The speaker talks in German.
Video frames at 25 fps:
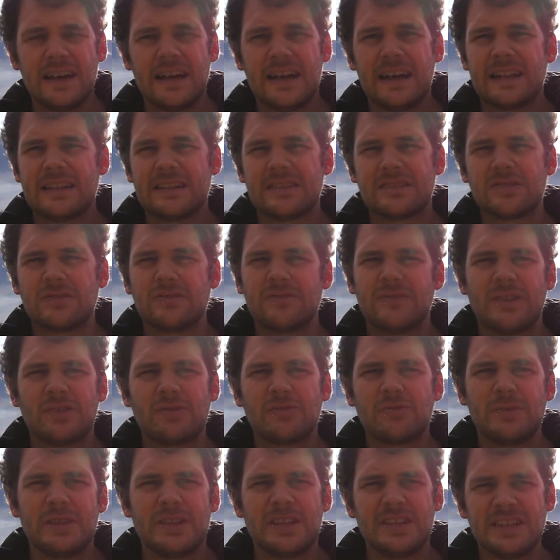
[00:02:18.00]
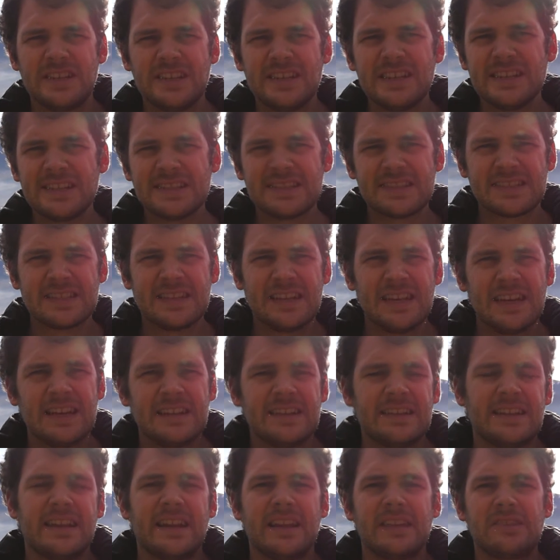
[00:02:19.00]
Also wenn du meditierst,
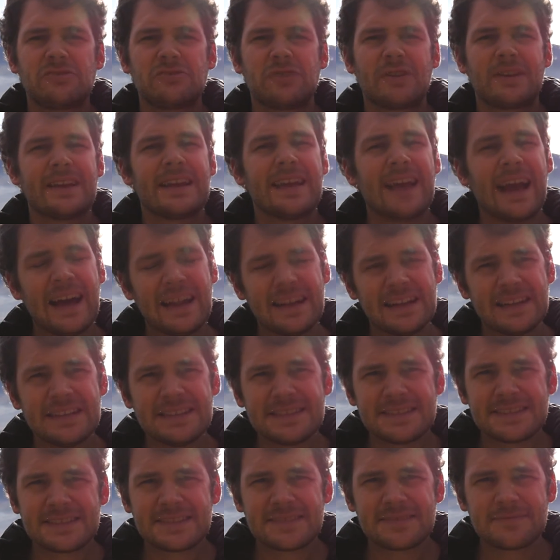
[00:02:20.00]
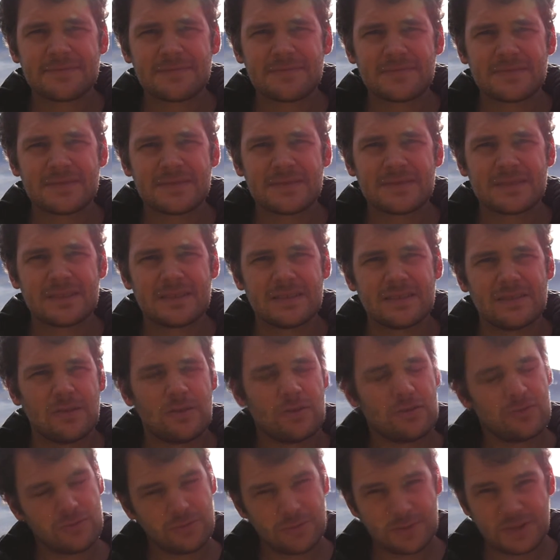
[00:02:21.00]
dann denkst du an gar nichts
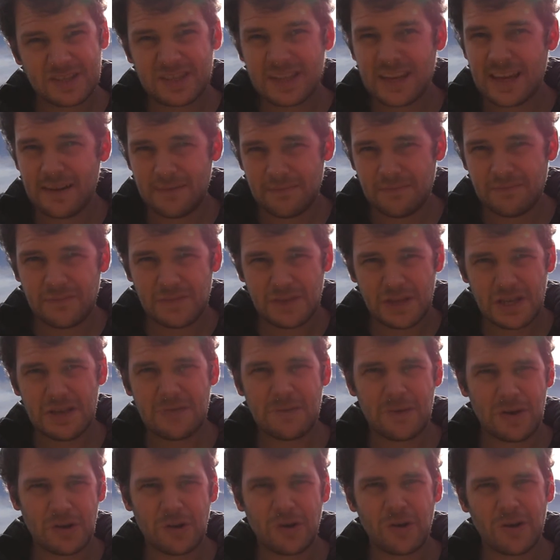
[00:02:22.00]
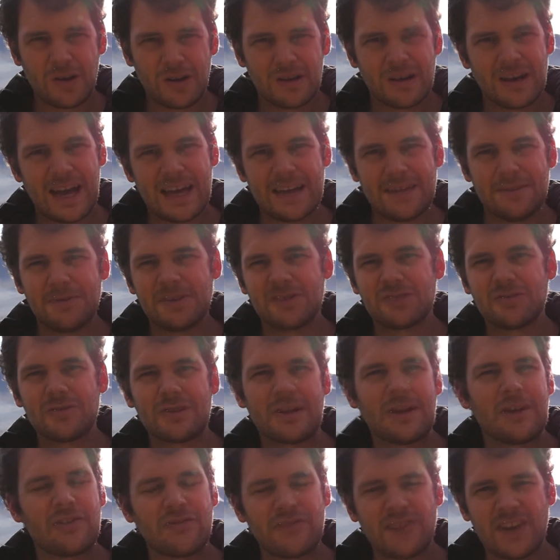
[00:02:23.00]
und du bist ja immer noch eine
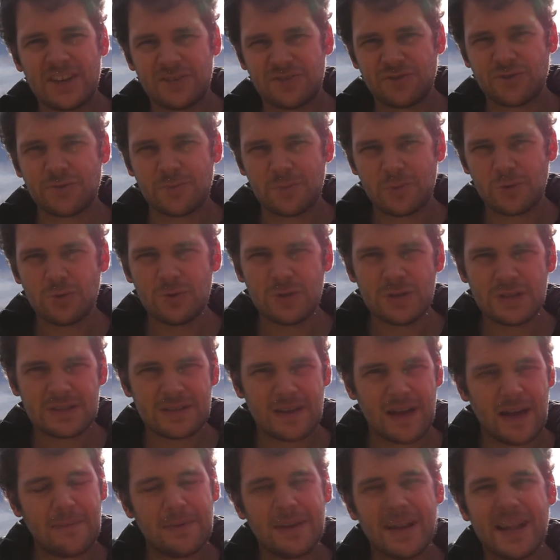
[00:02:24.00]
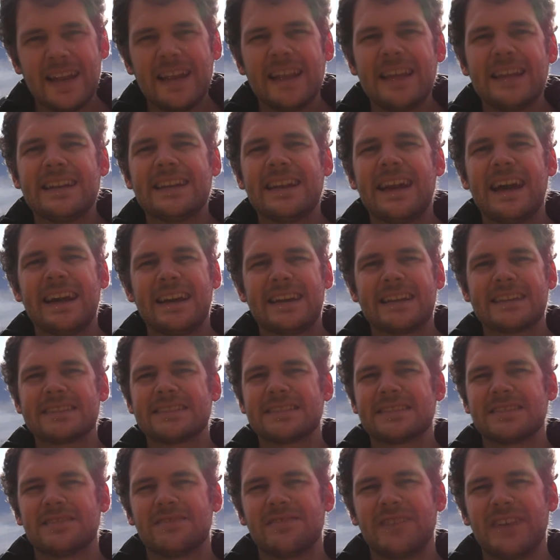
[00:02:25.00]
Person aus Fleisch und Blut, aber deine
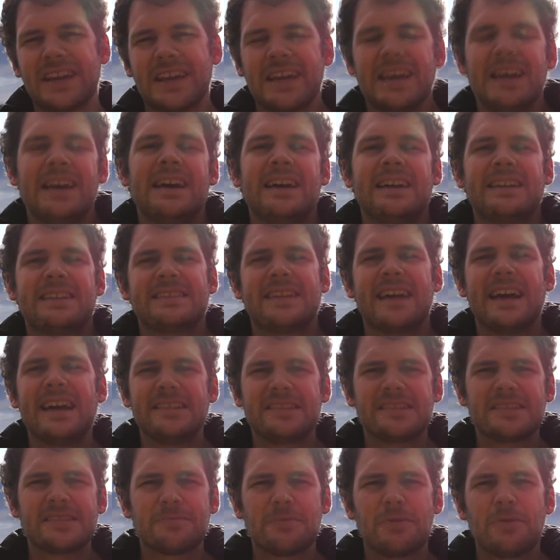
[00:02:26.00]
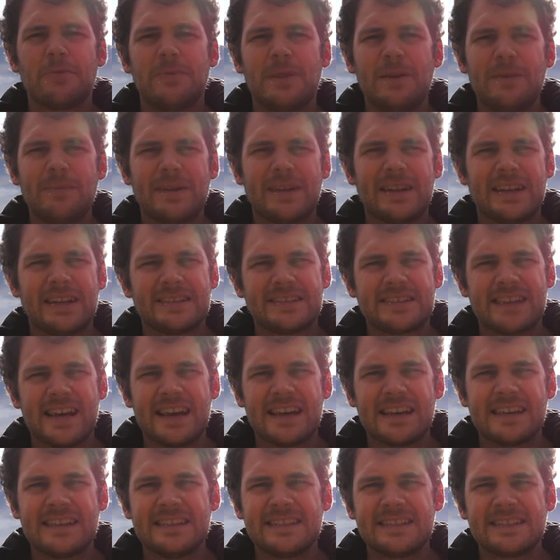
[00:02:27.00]
Gedanken sind weg. Das einzige Problem an der
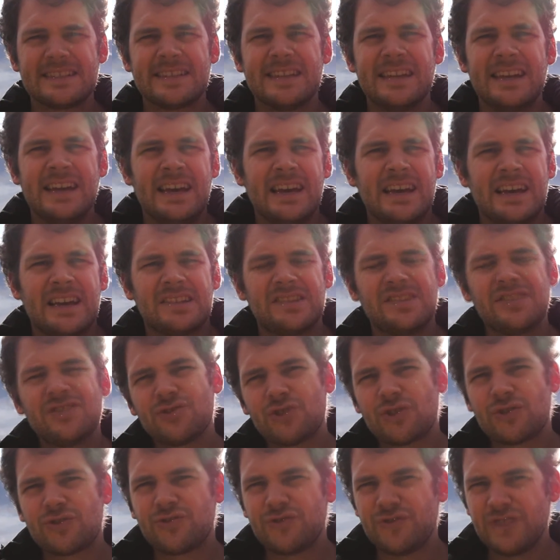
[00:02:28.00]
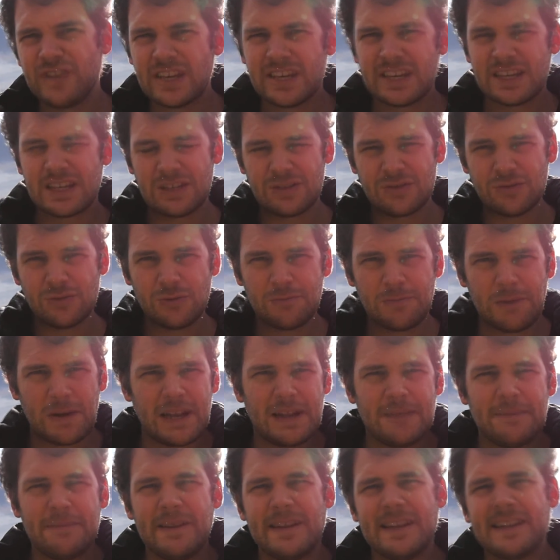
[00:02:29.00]
Sache ist, es ist schon schwierig genug
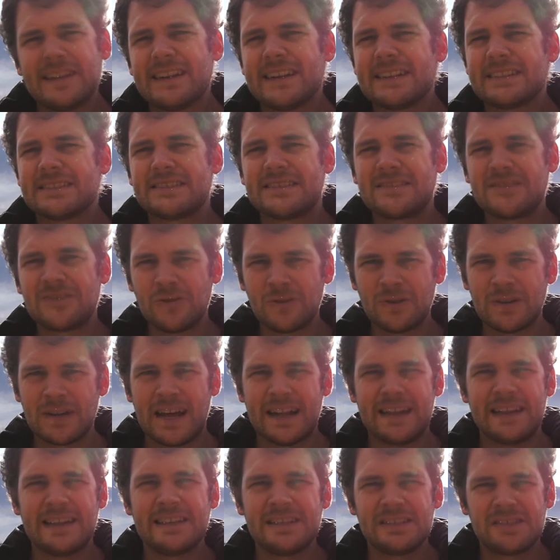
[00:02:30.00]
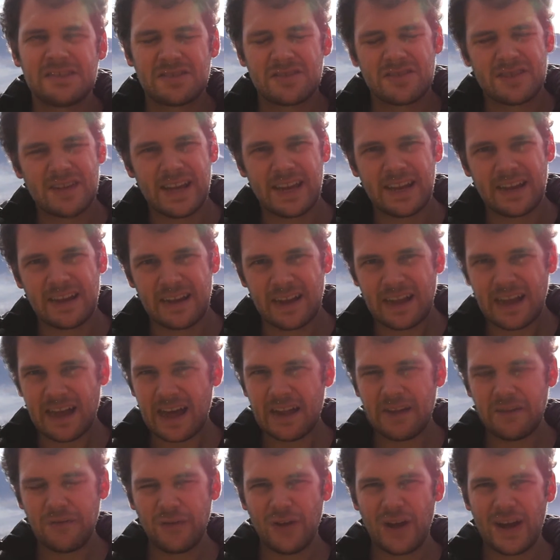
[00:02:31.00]
bei der Meditation an nichts zu denken,
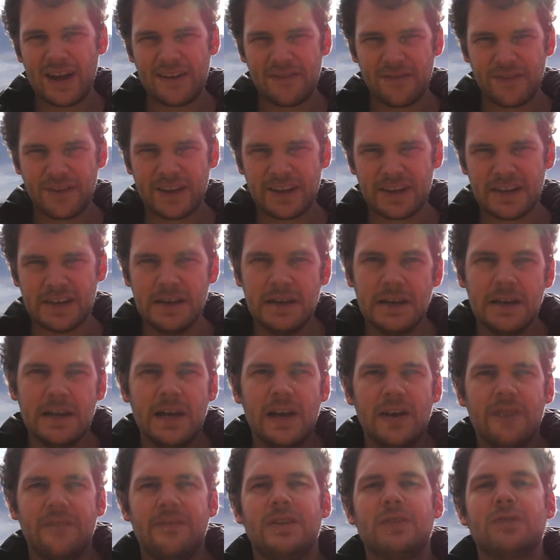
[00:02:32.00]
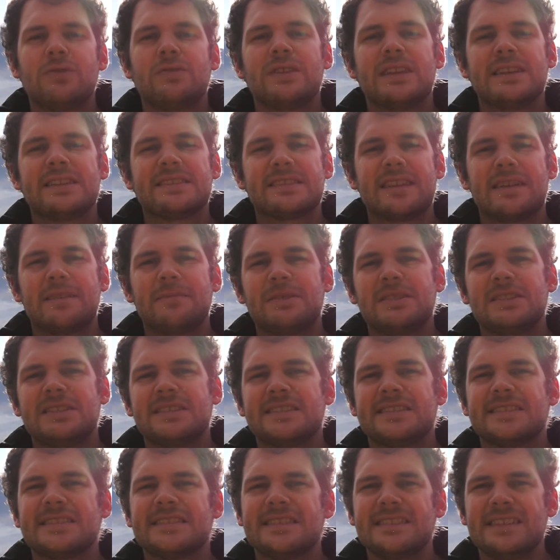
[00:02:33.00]
gerade für Anfänger. Wenn du jetzt aber
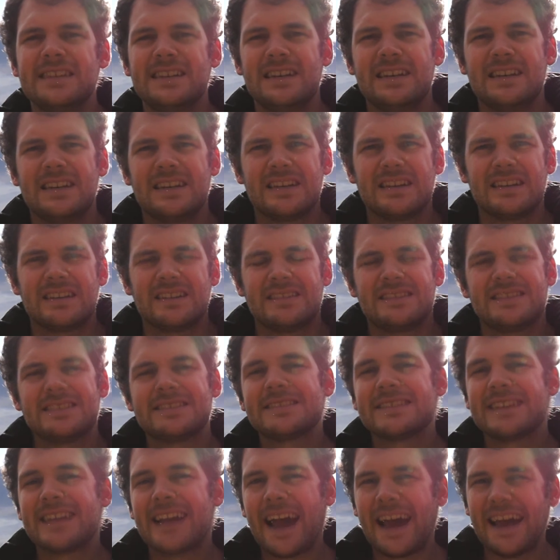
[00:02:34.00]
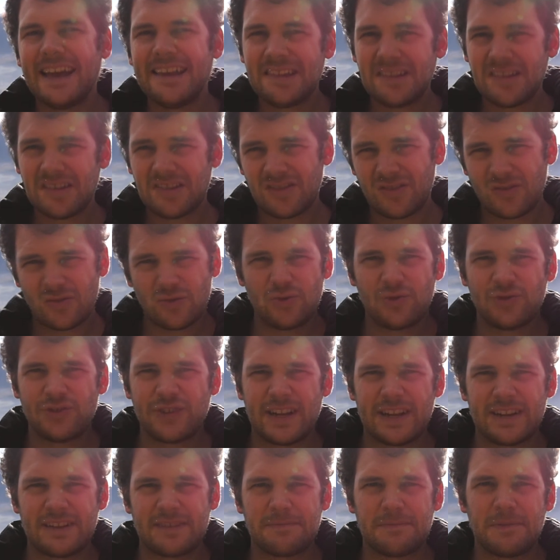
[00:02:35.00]
diesen diesen
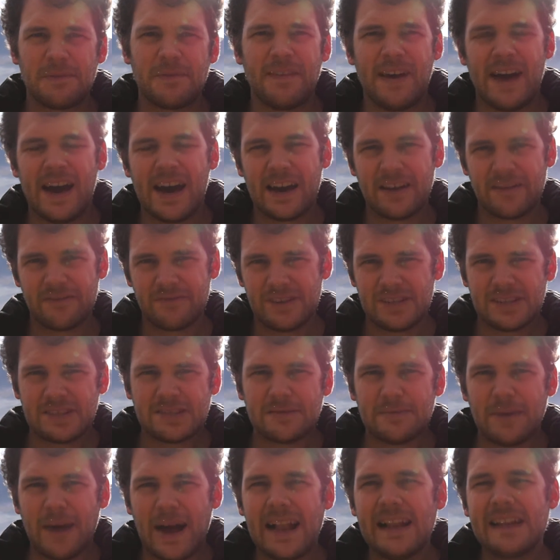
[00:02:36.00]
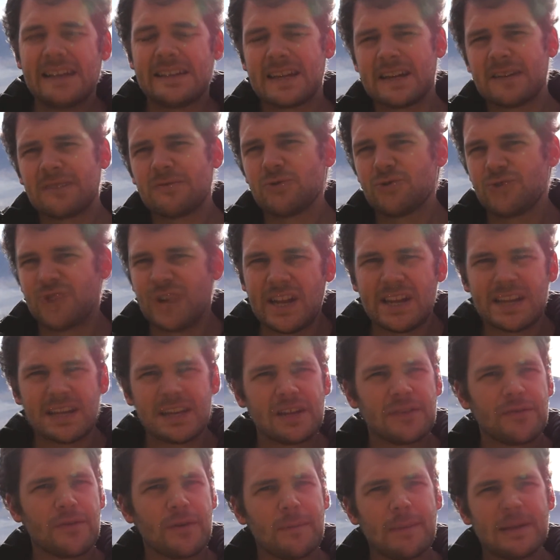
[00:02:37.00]
Geisteszustand bewahren willst im Alltag, wo
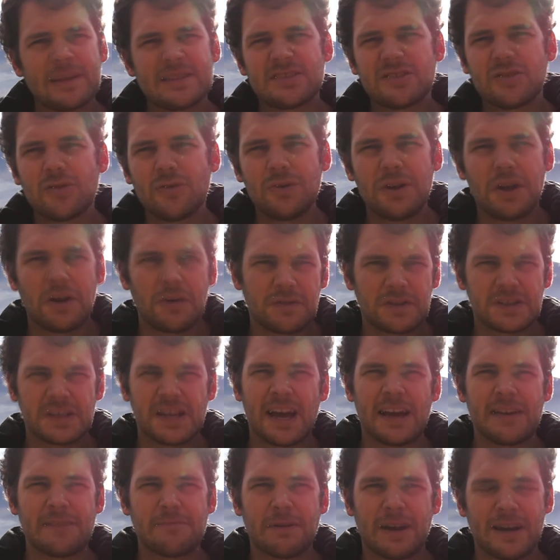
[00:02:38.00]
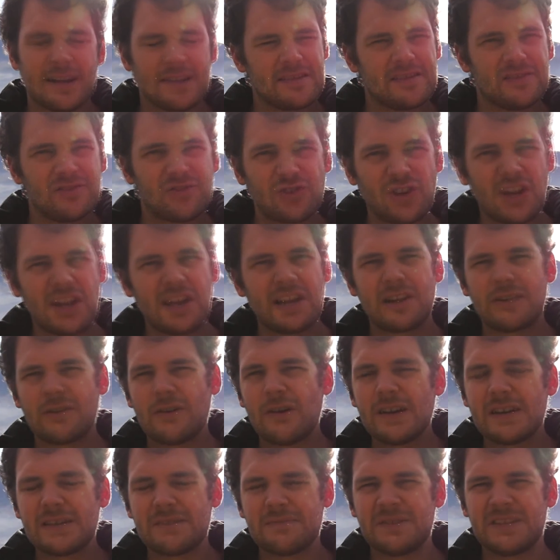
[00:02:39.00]
ständig Informationen auf dich einprasseln, ständig
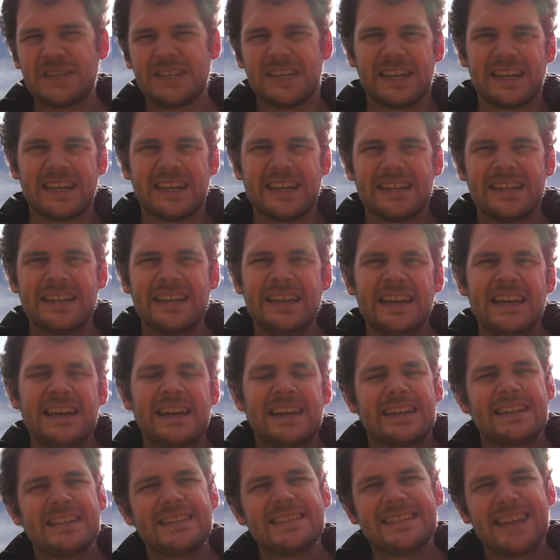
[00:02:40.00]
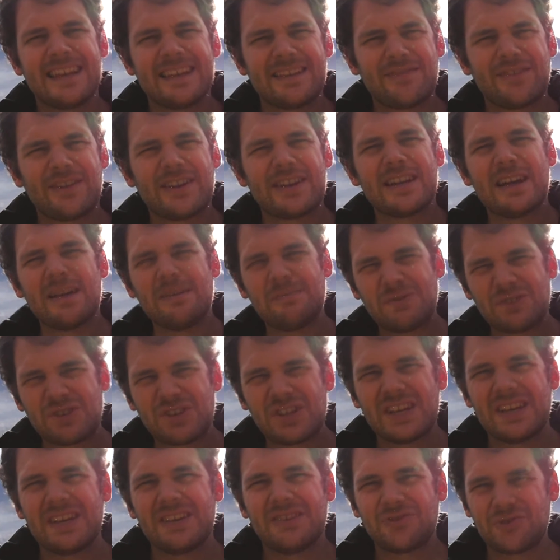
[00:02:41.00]
Leute mit dir reden, das ist echt
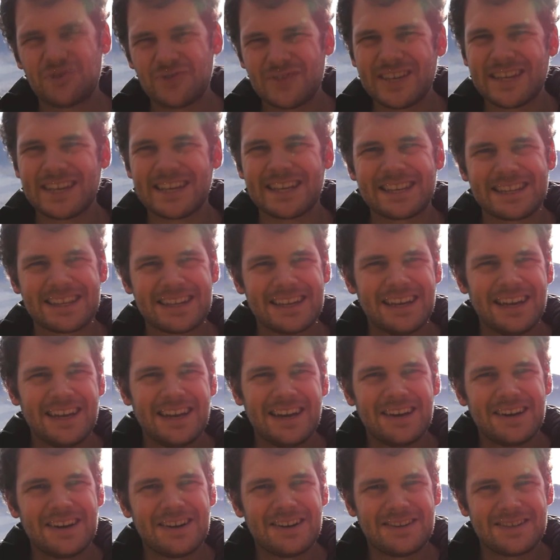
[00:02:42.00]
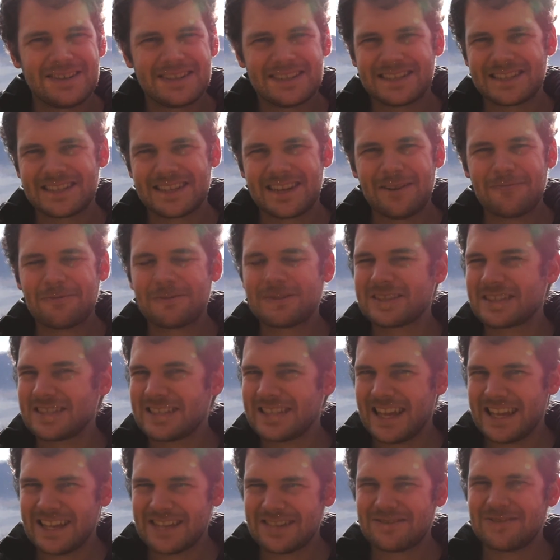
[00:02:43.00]
verdammt schwierig. Und ich glaube, das
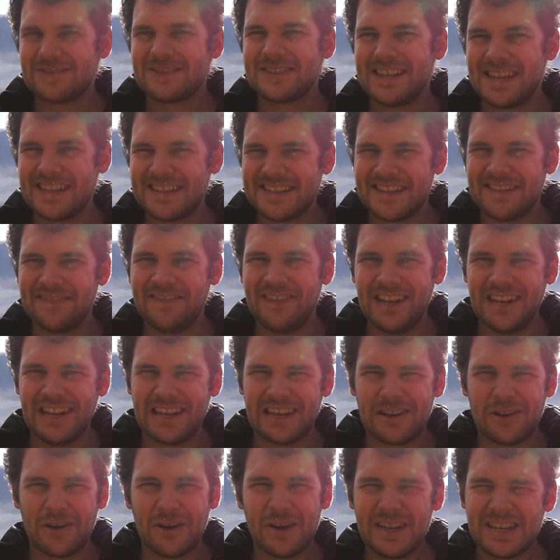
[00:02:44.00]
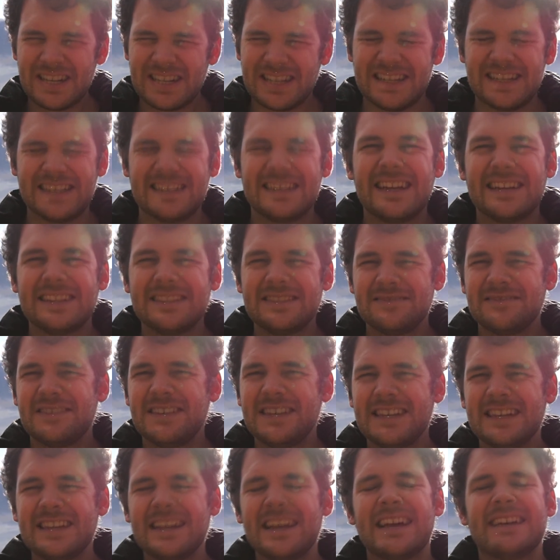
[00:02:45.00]
kriegen echt nur sehr, sehr wenige Leute hin.
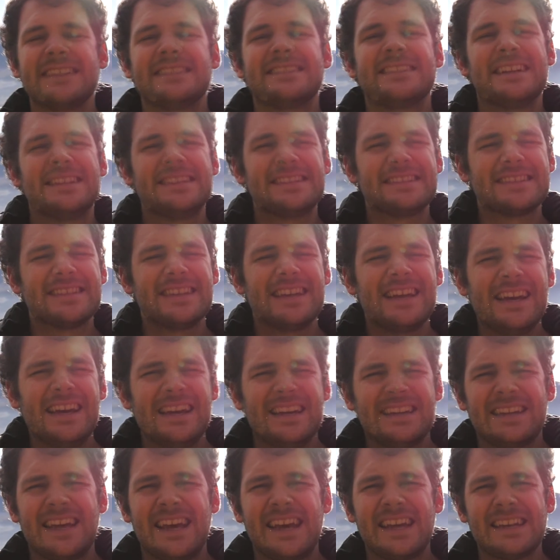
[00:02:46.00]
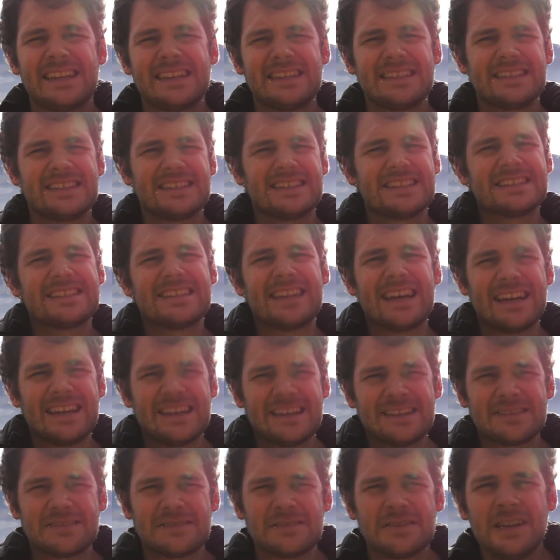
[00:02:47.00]
Deswegen ersetz deine
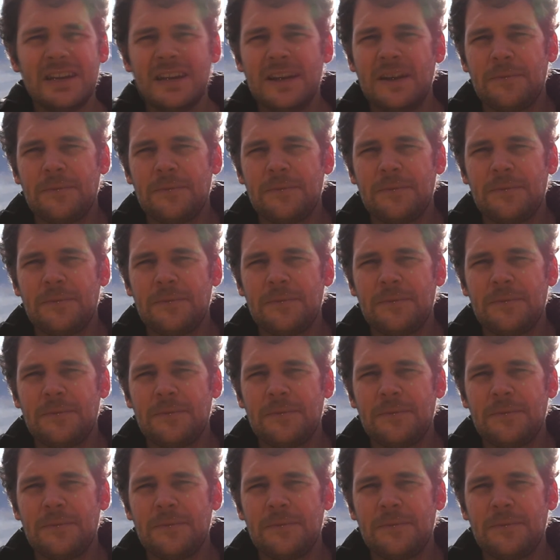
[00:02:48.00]
Gedanken